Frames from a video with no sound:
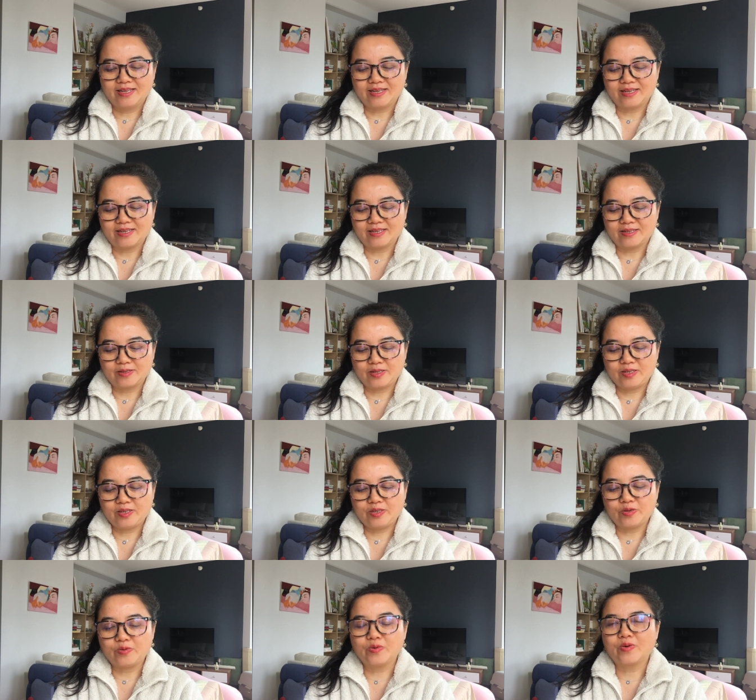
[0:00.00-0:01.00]
呃
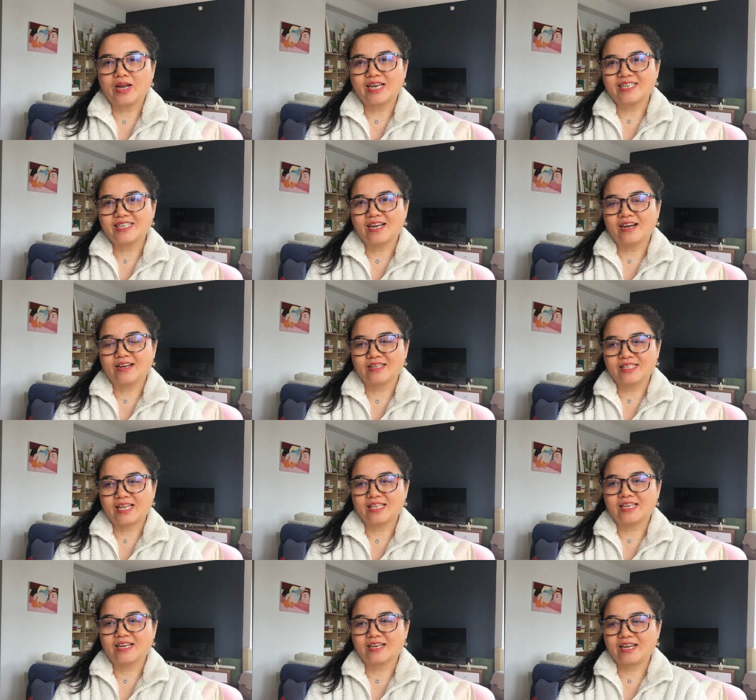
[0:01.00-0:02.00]
油管上
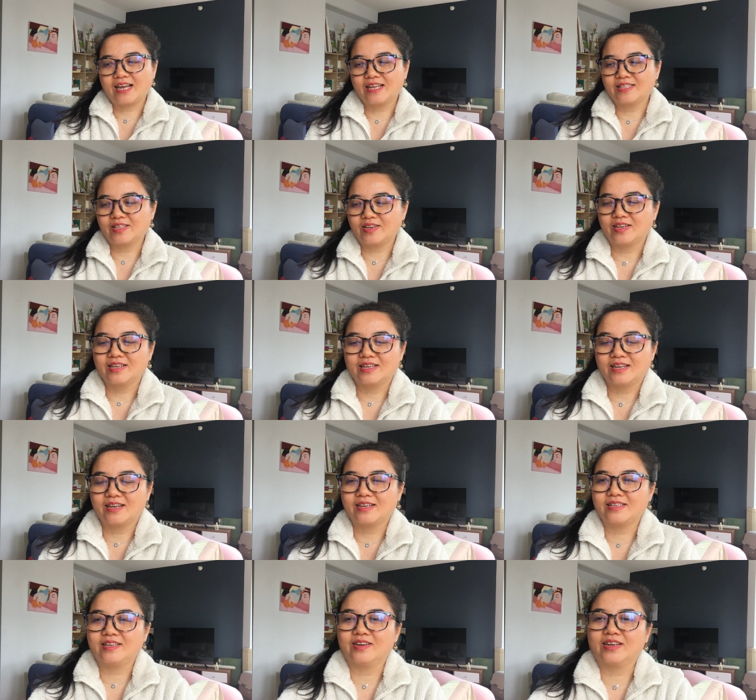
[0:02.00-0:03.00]
大家看的
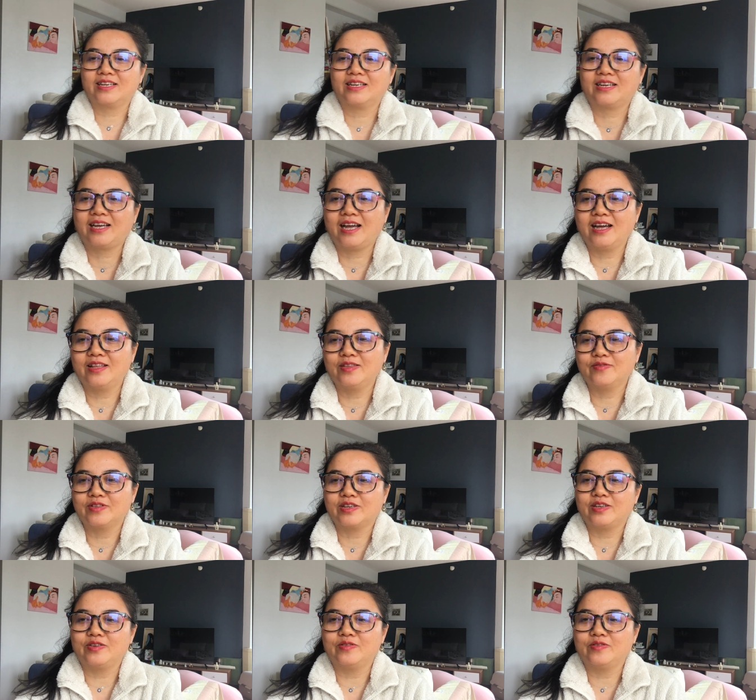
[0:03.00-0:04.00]
啊，你要看我
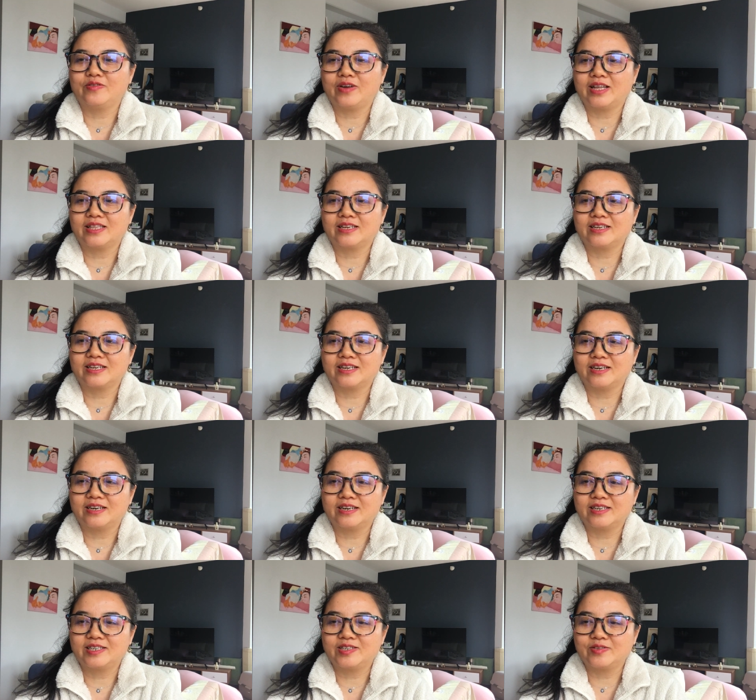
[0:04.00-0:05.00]
的油管那个
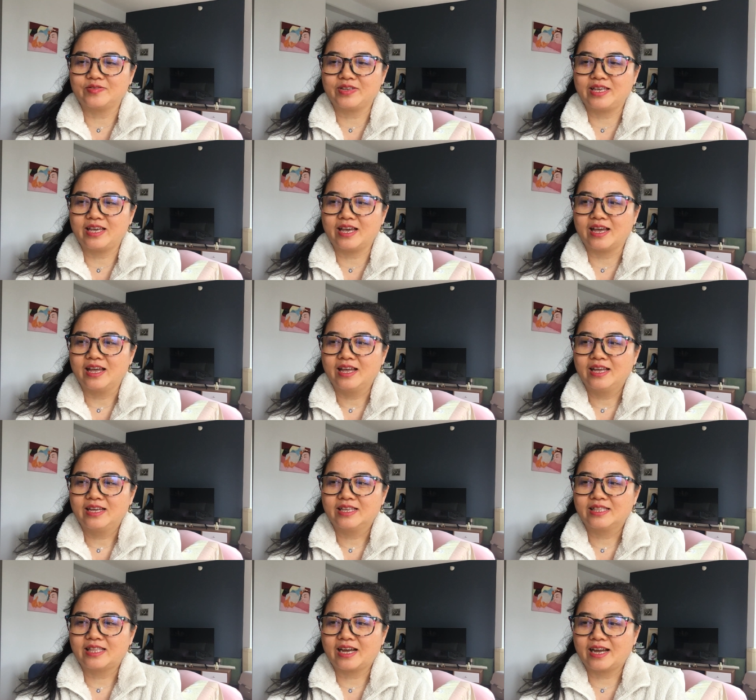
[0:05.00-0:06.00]
首页，
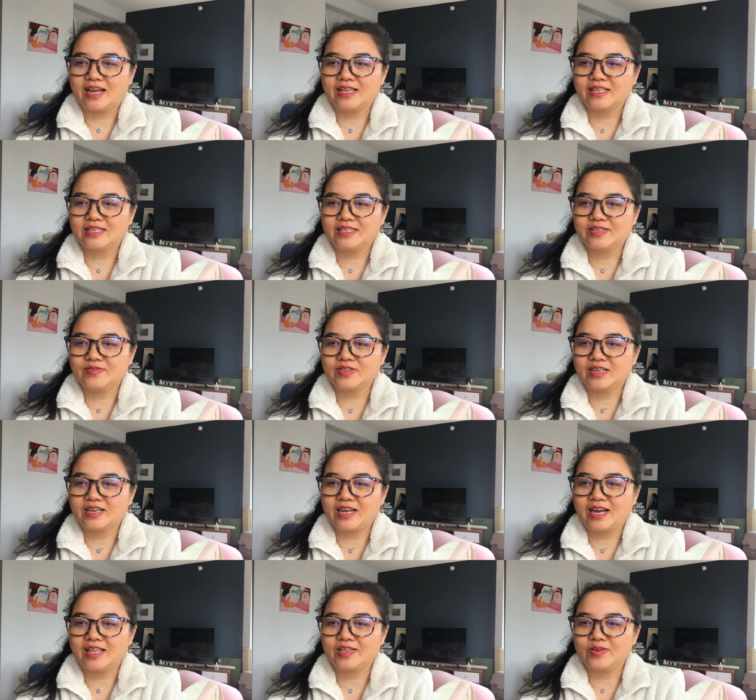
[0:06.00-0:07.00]
大概就
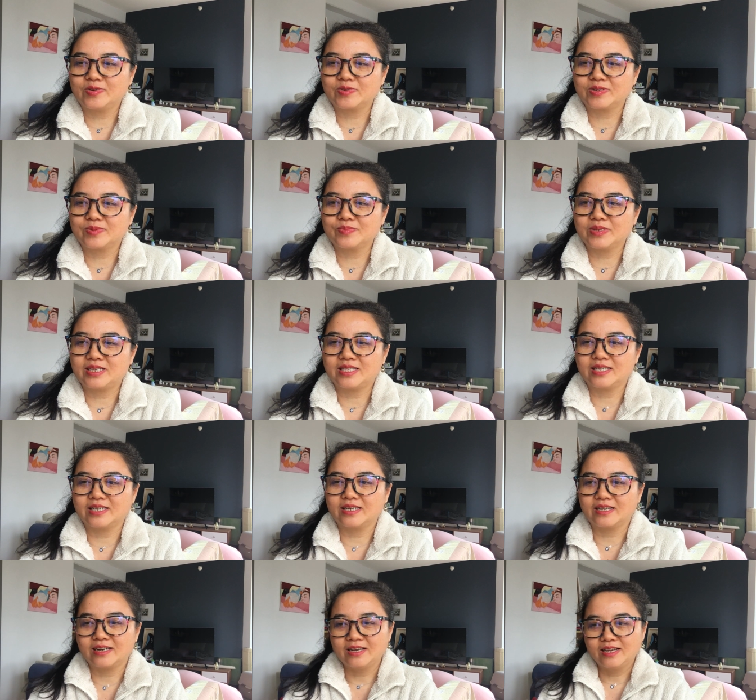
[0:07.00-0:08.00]
能看到有这么几
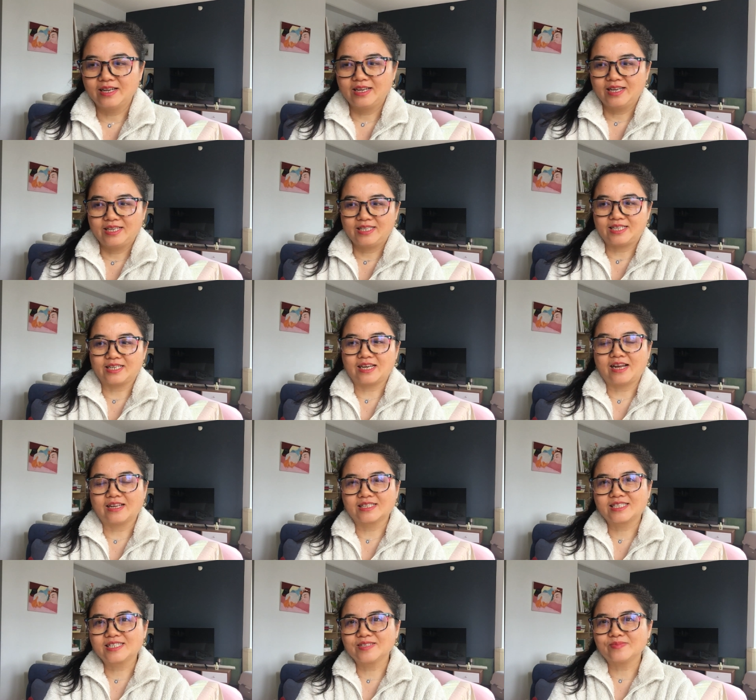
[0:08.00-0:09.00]
个。几
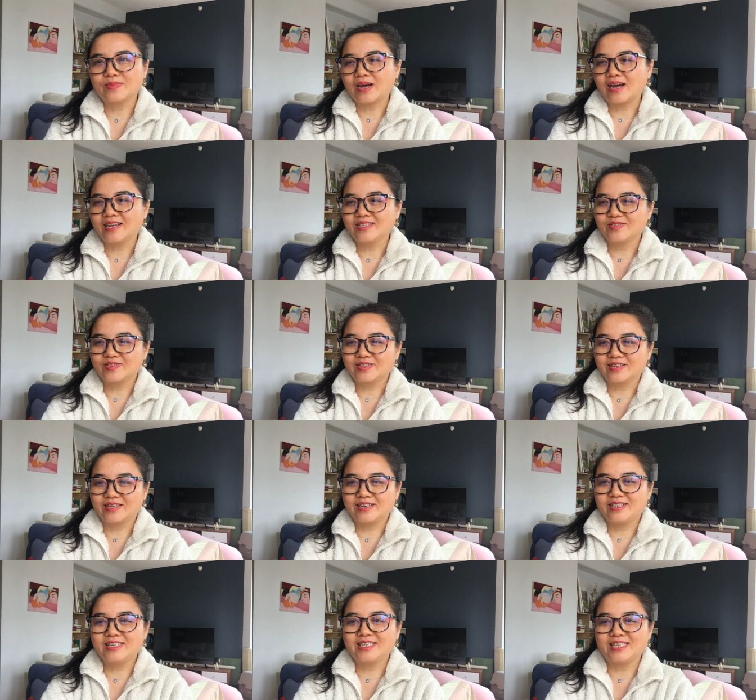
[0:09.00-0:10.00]
行字嘛，就是
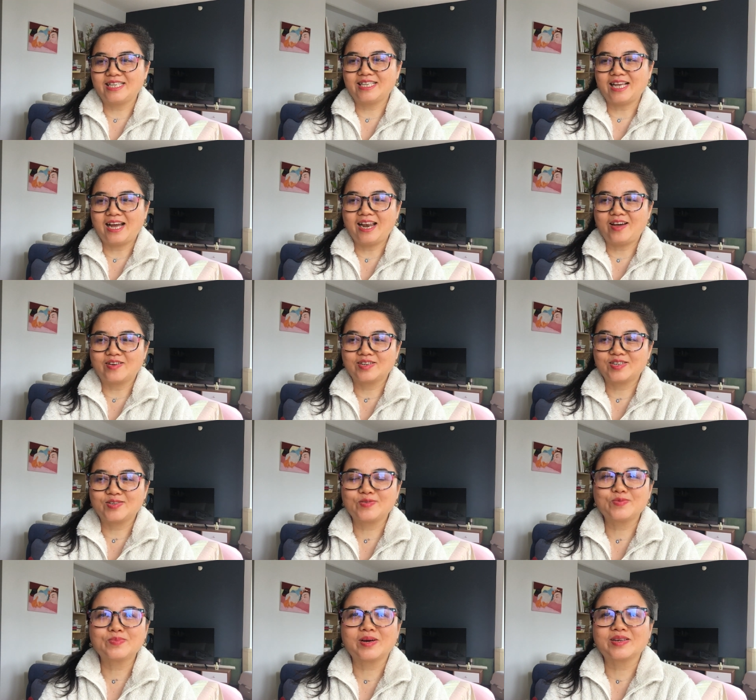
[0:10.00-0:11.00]
跟史金霞老师
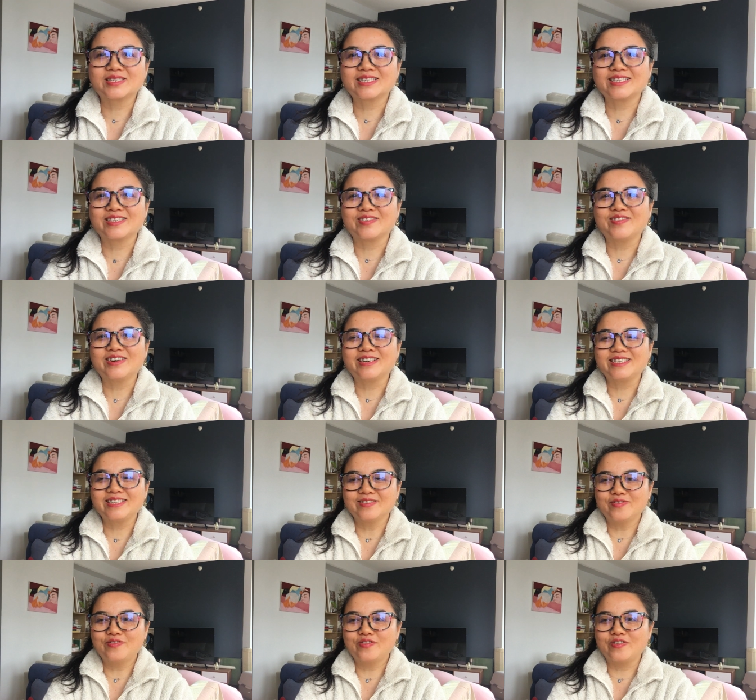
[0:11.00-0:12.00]
拥抱自由和
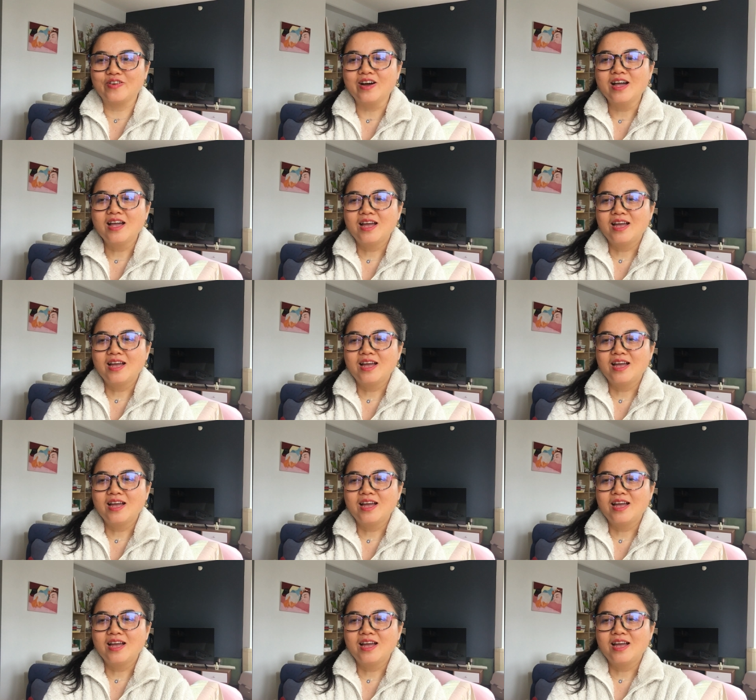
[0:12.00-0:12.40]
幸福，